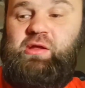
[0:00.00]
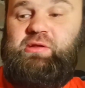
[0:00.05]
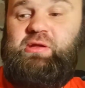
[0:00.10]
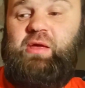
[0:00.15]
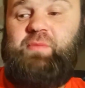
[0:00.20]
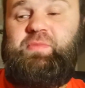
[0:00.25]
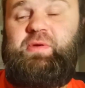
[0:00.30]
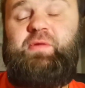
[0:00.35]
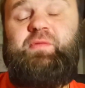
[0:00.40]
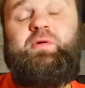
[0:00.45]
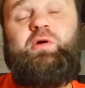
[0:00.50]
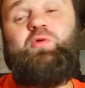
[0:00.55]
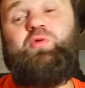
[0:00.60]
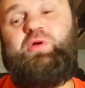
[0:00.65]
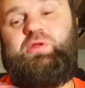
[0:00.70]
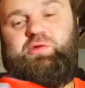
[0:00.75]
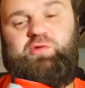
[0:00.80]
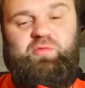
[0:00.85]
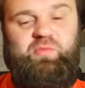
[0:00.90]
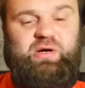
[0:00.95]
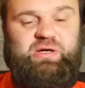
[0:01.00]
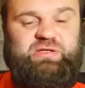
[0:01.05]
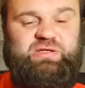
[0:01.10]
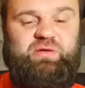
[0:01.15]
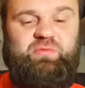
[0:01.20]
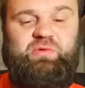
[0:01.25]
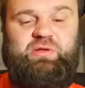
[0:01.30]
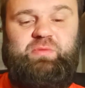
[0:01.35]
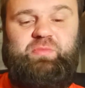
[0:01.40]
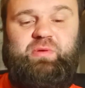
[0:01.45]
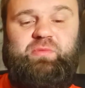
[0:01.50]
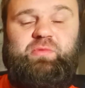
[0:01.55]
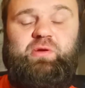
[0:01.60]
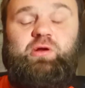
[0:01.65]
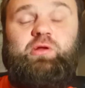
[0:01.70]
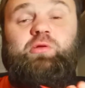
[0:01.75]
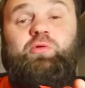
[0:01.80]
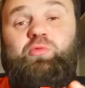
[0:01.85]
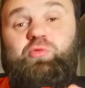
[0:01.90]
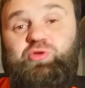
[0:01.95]
Набивка у этого Максима,
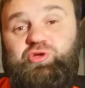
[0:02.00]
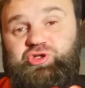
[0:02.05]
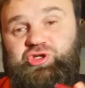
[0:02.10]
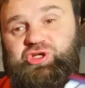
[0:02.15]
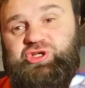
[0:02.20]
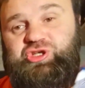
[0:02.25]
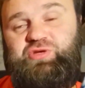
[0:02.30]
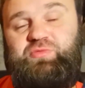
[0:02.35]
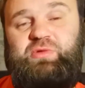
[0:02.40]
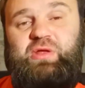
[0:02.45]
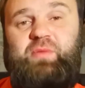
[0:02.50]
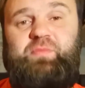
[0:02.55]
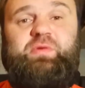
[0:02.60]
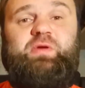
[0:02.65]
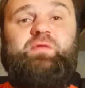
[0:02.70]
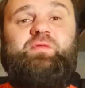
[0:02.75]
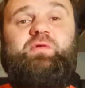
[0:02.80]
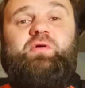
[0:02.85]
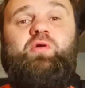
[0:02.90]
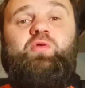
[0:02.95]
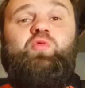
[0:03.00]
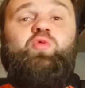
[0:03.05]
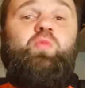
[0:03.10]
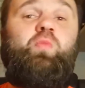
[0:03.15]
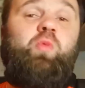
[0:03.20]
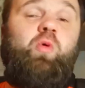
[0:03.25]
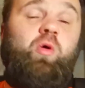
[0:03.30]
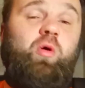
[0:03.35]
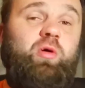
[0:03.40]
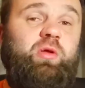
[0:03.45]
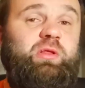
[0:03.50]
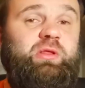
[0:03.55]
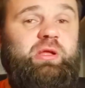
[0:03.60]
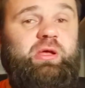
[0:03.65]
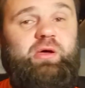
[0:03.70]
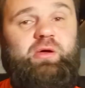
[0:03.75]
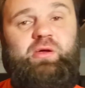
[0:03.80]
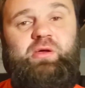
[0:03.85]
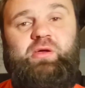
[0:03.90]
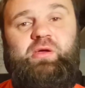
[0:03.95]
например, лучше, чем набивка у
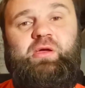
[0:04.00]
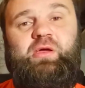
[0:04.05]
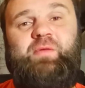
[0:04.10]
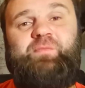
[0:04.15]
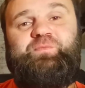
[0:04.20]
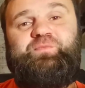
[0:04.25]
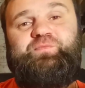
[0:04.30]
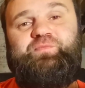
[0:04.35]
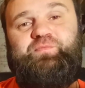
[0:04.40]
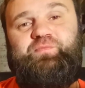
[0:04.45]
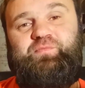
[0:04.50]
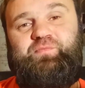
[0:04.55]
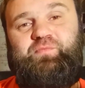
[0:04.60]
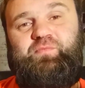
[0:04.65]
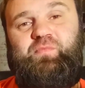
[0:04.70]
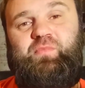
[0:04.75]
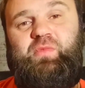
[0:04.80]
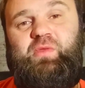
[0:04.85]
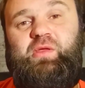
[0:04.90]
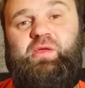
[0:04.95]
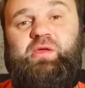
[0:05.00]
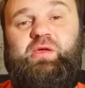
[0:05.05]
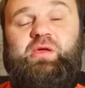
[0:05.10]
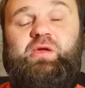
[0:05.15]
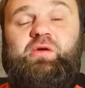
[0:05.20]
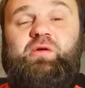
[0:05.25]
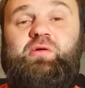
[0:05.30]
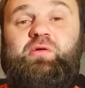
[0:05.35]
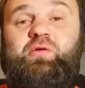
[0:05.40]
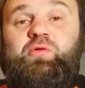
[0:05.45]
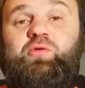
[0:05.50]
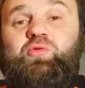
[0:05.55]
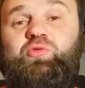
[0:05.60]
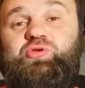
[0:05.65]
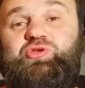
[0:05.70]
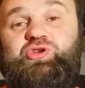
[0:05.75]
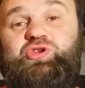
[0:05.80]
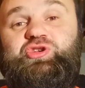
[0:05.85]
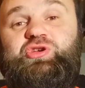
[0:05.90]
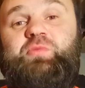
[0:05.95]
Бонда и
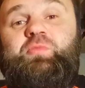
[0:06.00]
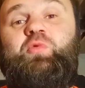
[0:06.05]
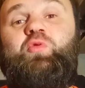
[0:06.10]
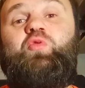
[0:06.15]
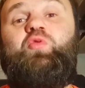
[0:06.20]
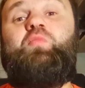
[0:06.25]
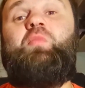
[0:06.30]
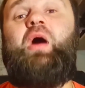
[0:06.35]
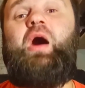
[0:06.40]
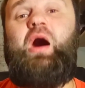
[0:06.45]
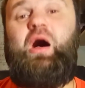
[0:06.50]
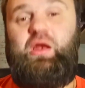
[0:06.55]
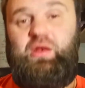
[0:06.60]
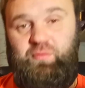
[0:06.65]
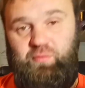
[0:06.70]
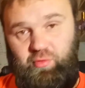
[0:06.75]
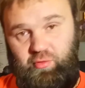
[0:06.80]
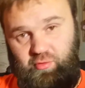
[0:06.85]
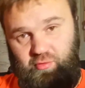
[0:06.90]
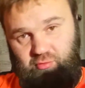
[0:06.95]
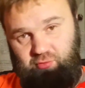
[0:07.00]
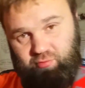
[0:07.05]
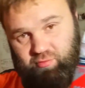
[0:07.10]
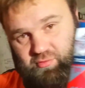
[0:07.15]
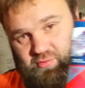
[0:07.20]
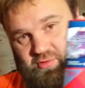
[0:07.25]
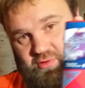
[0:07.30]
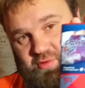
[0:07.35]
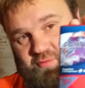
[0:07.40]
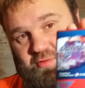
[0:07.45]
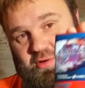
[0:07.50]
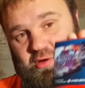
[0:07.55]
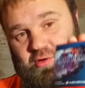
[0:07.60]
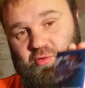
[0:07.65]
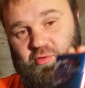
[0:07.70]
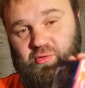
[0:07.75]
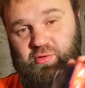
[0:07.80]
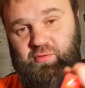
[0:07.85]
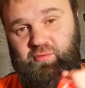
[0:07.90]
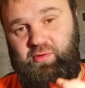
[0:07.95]
лучше, чем у Мальбро
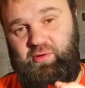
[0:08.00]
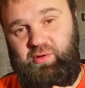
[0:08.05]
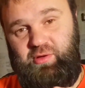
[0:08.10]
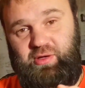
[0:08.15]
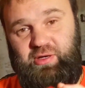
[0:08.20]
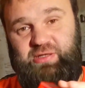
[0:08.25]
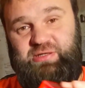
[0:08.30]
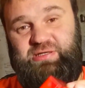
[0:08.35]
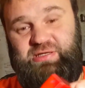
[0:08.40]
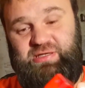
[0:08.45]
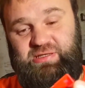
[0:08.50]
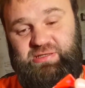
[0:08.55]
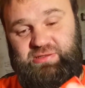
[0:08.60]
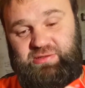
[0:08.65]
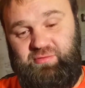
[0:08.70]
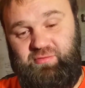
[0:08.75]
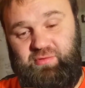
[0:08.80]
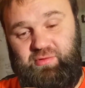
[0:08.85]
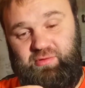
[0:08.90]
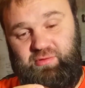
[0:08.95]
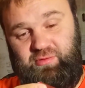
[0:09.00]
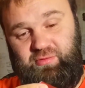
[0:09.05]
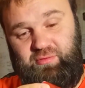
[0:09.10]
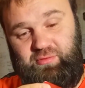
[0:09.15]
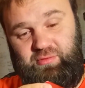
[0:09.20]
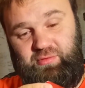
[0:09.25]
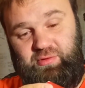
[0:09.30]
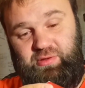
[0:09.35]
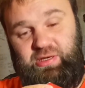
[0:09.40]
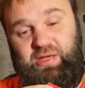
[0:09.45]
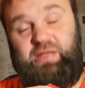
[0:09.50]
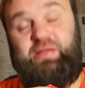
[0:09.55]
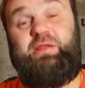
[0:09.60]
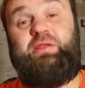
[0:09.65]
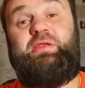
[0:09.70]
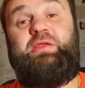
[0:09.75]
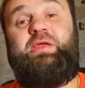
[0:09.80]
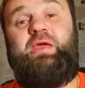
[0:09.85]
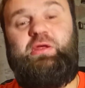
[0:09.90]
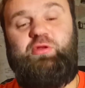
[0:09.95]
хваленого, российского, не,
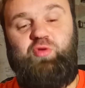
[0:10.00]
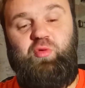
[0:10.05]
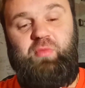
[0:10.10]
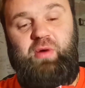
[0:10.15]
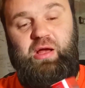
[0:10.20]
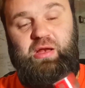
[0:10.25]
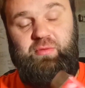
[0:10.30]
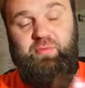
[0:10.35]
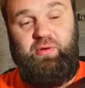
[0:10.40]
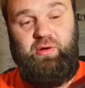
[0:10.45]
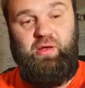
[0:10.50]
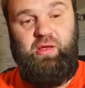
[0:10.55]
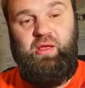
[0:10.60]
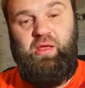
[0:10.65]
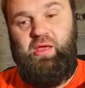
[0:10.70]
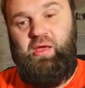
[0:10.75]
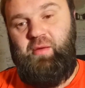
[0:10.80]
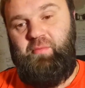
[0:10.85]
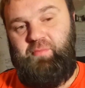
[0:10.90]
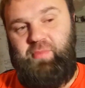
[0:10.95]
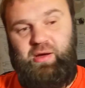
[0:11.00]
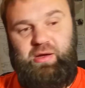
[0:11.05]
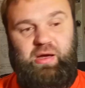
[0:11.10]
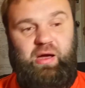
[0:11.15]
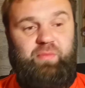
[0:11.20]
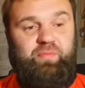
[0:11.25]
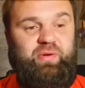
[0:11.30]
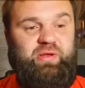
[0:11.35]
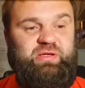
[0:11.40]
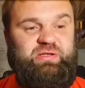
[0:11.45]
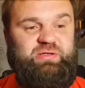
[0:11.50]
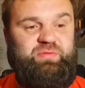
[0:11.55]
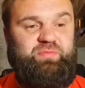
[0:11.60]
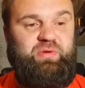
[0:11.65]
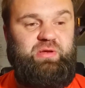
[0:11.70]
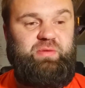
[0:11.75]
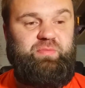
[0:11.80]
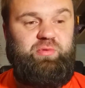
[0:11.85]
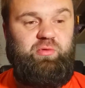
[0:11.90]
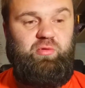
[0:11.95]
не до Мальбро. Пока, в
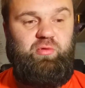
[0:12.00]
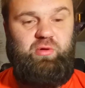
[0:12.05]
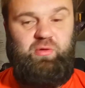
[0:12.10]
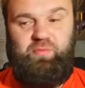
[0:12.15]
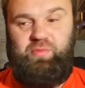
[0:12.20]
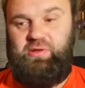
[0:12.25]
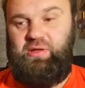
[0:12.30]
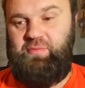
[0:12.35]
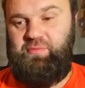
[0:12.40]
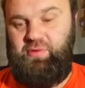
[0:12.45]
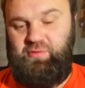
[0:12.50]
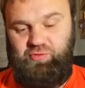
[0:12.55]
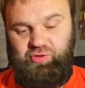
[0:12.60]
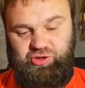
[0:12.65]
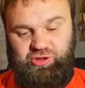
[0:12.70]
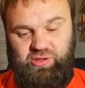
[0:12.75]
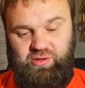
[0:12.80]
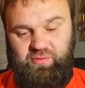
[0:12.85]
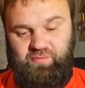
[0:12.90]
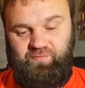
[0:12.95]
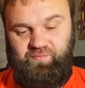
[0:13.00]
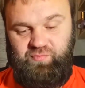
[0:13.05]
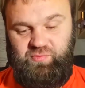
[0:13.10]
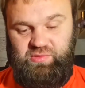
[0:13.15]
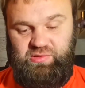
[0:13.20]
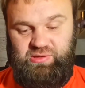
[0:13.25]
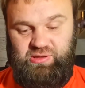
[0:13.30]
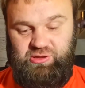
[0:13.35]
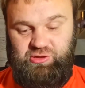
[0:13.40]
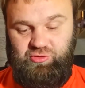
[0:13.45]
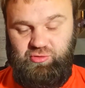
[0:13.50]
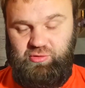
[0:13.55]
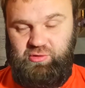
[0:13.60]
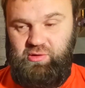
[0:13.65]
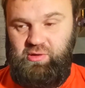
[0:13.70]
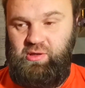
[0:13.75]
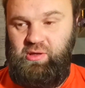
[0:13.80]
принципе, неплохо, по набивочке сойдет.